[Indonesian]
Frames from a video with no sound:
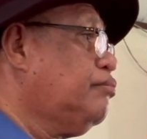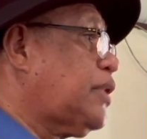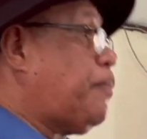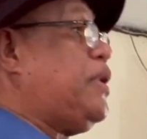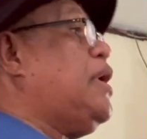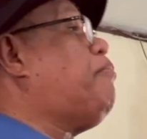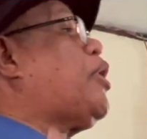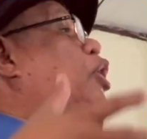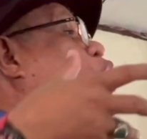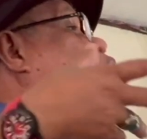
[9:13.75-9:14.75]
Tapi dia
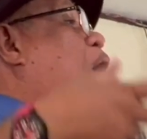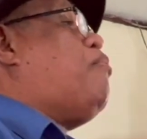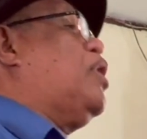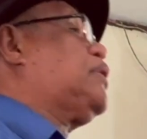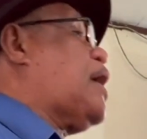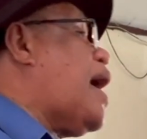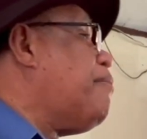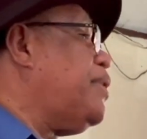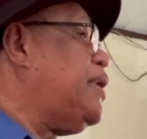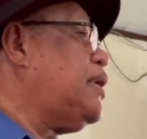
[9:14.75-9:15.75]
berdoa buat
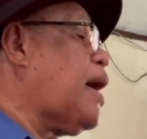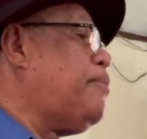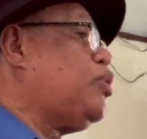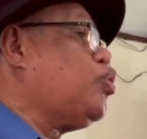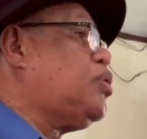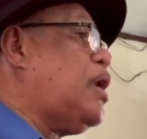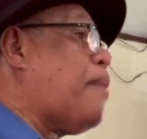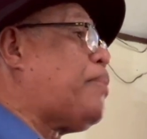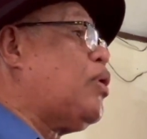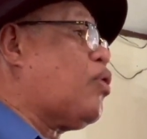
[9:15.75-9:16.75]
kami, kami itu
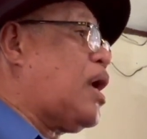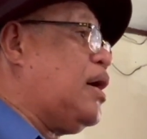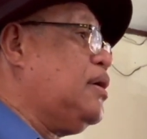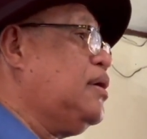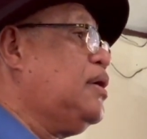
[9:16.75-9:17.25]
8 orang.